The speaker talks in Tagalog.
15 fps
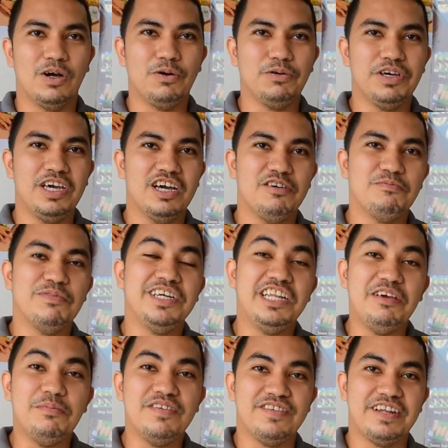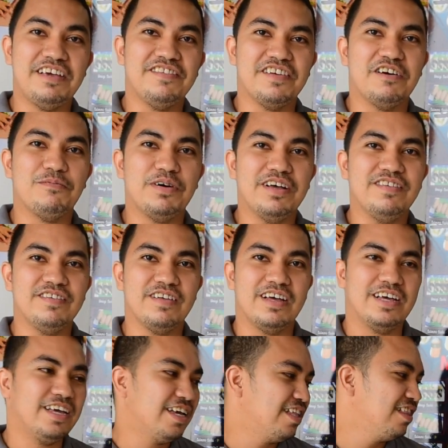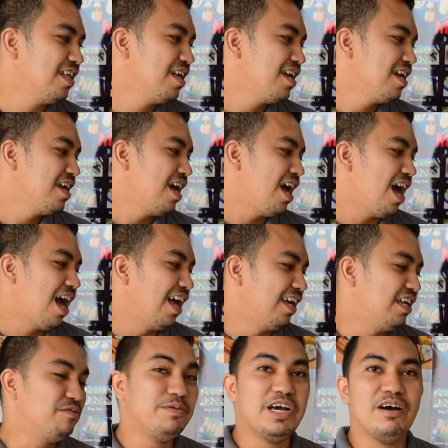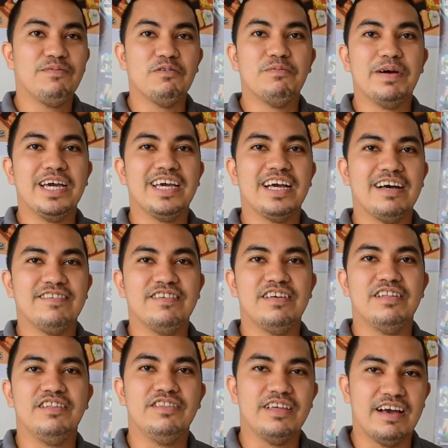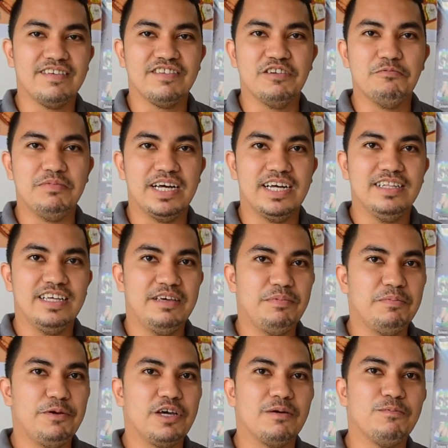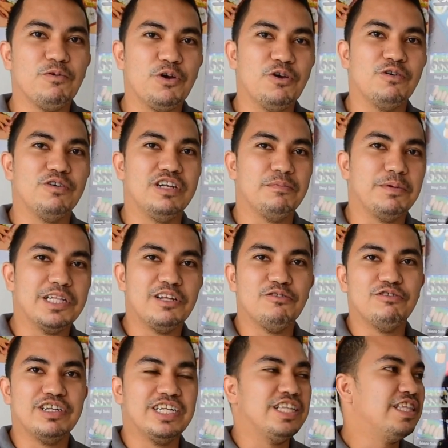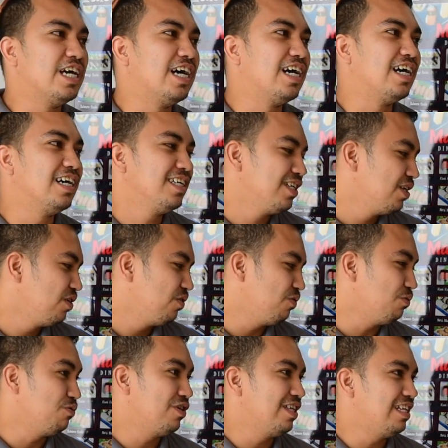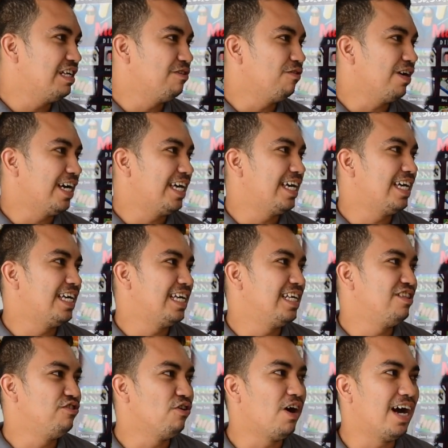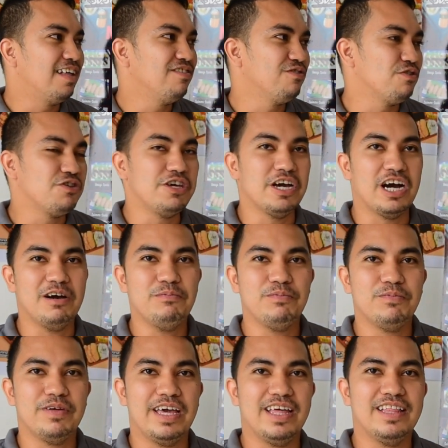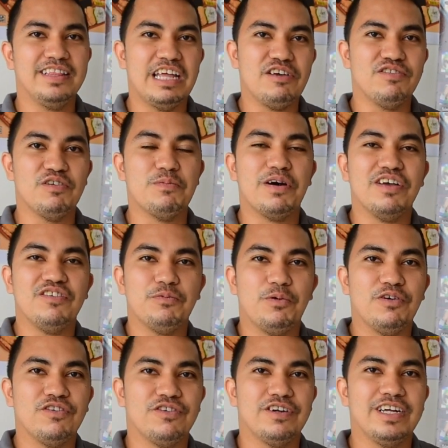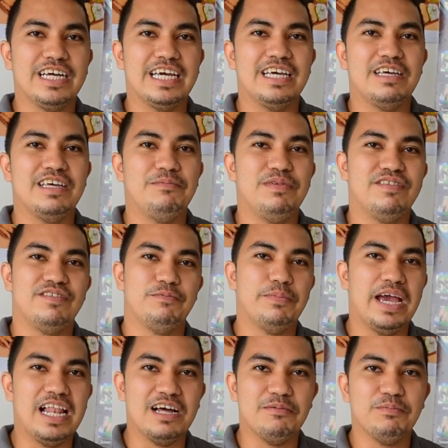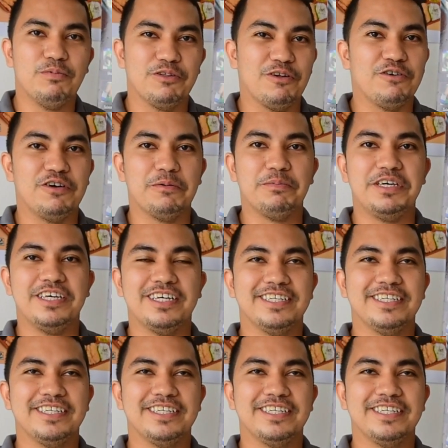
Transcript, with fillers: Okay, um, my name is Ray Sabas. And in behalf of my cousin Jasto Blanc, ipipick up ko yung napanalunan niyang sushi dito kay Joanne Sushi Hub. And thank sa mga sponsor kay Ms. Belang Photography.